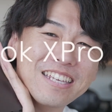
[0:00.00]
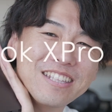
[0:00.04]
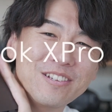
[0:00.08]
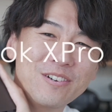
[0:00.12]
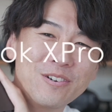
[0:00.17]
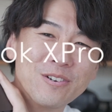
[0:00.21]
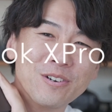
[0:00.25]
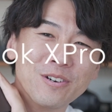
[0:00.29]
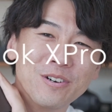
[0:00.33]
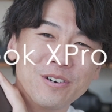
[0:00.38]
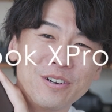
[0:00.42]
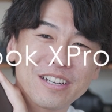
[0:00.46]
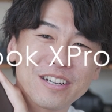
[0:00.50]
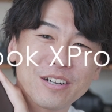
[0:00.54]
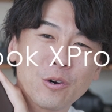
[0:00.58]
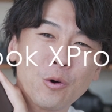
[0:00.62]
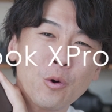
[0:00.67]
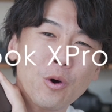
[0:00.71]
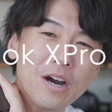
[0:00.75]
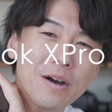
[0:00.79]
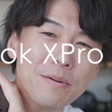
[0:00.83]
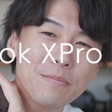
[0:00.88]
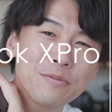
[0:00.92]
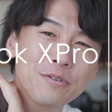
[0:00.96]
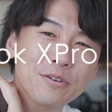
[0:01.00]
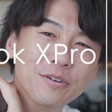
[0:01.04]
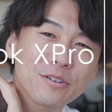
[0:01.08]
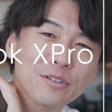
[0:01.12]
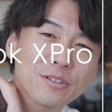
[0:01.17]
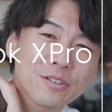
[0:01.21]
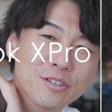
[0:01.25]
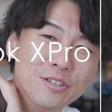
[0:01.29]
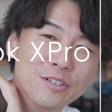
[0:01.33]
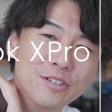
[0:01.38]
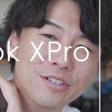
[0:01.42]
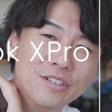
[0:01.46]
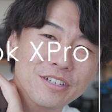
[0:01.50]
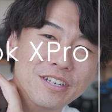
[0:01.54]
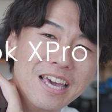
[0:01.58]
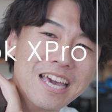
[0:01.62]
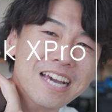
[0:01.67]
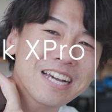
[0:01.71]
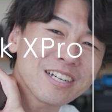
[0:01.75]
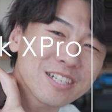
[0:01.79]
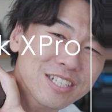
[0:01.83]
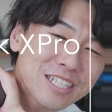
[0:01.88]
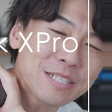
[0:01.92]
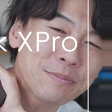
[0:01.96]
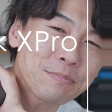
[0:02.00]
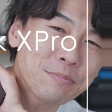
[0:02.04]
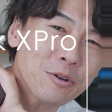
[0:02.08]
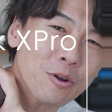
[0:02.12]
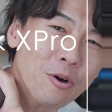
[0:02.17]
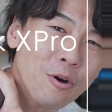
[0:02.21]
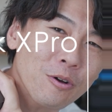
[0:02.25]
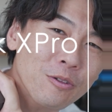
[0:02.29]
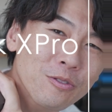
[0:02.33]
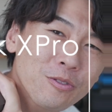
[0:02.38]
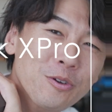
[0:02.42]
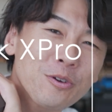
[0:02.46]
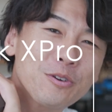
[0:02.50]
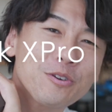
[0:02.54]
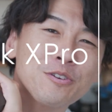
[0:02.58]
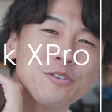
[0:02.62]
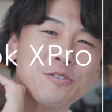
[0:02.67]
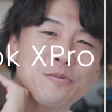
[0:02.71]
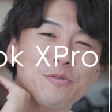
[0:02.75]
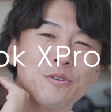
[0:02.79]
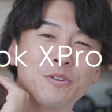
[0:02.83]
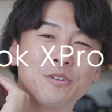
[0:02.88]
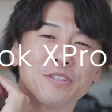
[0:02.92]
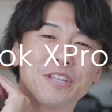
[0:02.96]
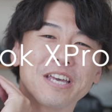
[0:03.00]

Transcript: の CoreBook X Pro というもの